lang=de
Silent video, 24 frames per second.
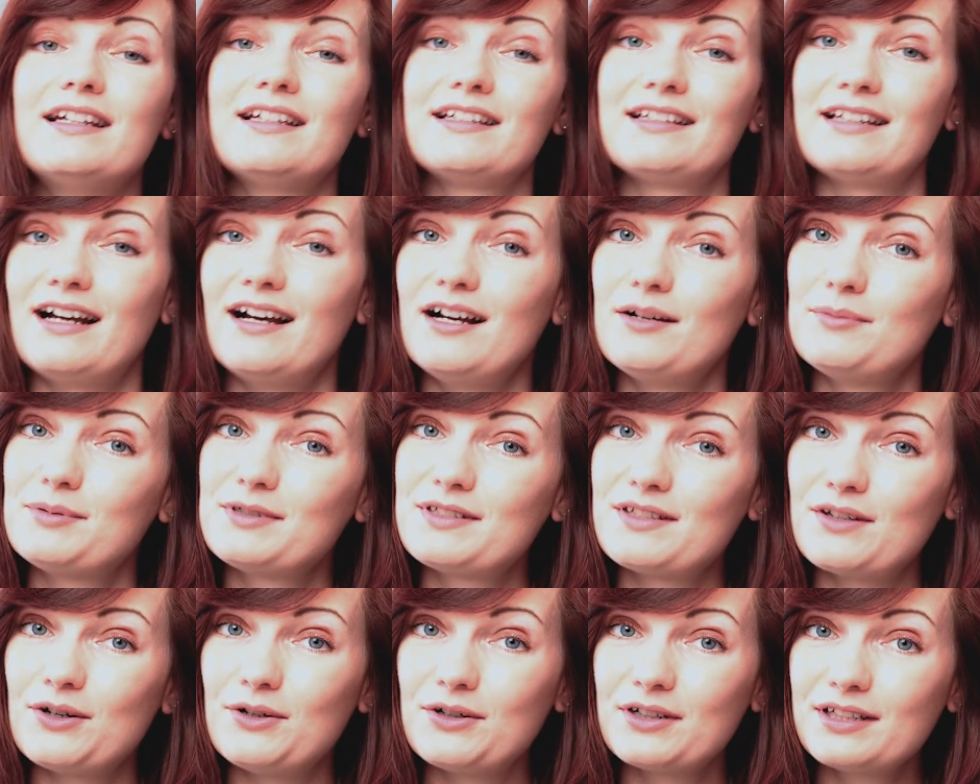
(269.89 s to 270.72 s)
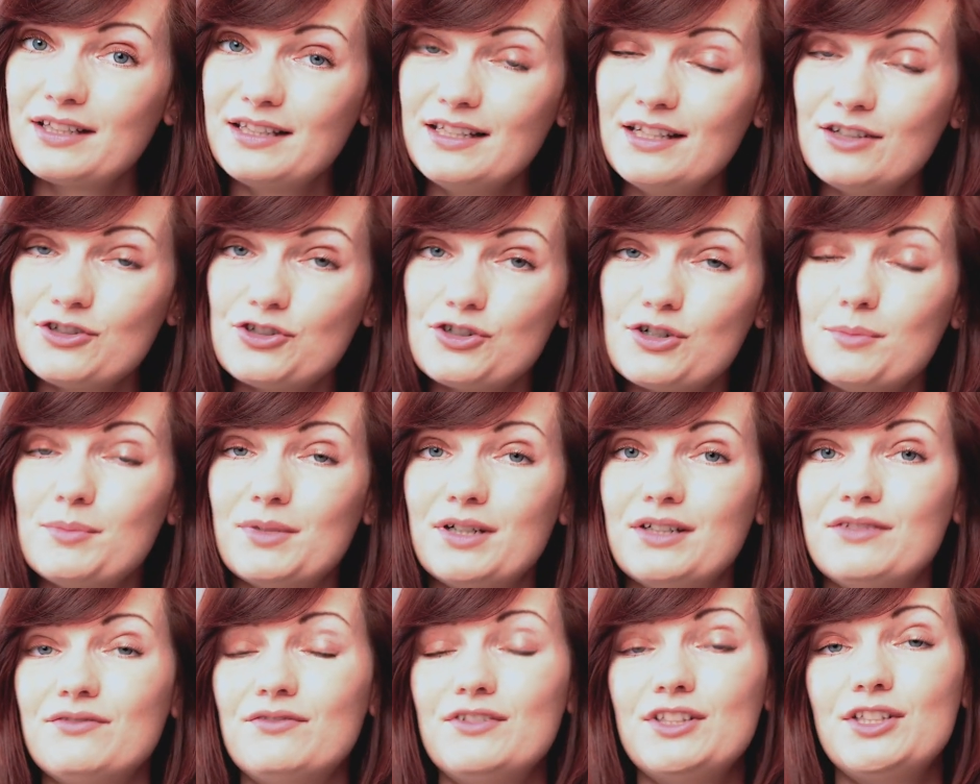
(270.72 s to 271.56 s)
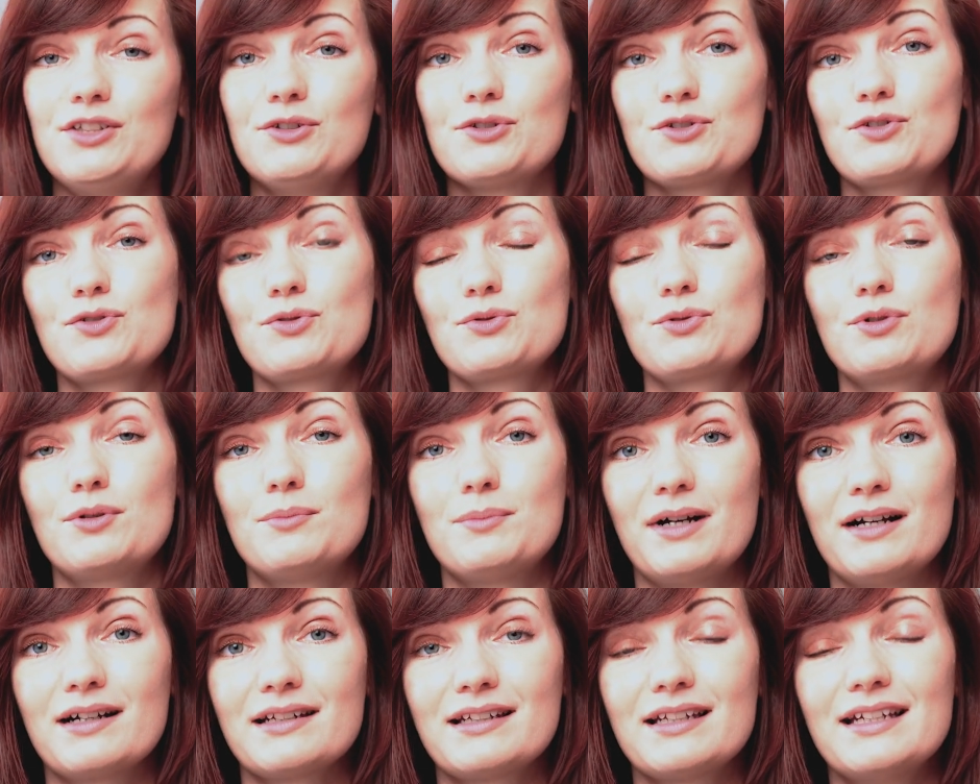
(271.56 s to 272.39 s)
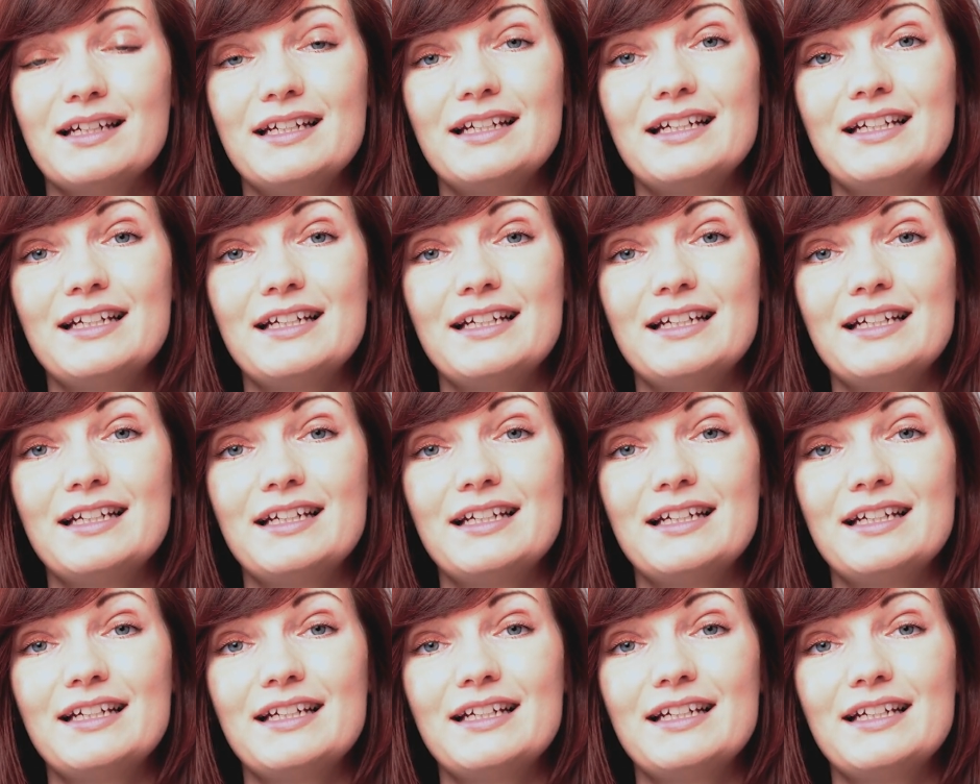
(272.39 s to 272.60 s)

Da habe ich auch hier schon mal ein Video zu gemacht.